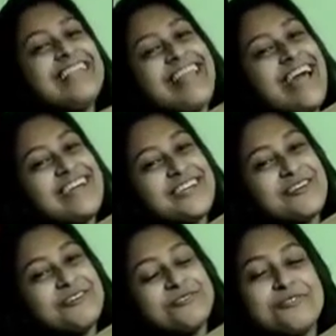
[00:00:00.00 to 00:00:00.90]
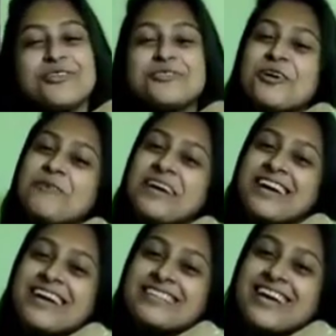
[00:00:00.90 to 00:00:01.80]
থ্যাংক ইউ তোদের
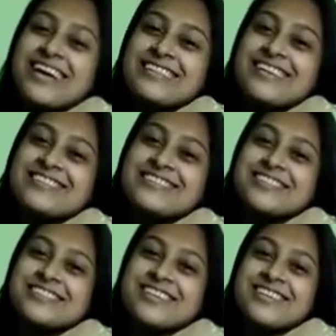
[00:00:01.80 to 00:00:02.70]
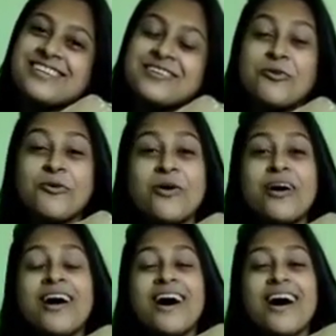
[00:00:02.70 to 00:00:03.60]
সবাইকে থেকে দিয়েছিস সেটা ও
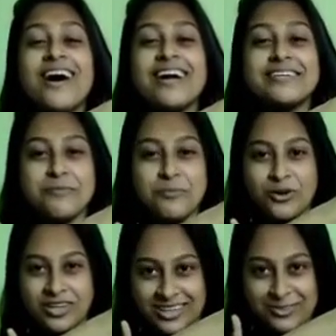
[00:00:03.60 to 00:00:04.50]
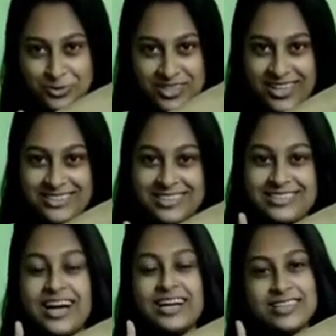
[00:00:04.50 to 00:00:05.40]
এটা বনি তুই দিয়েছিস
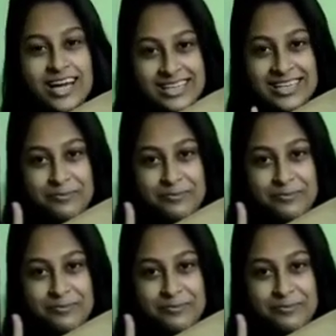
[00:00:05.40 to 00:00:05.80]
আর তানিয়া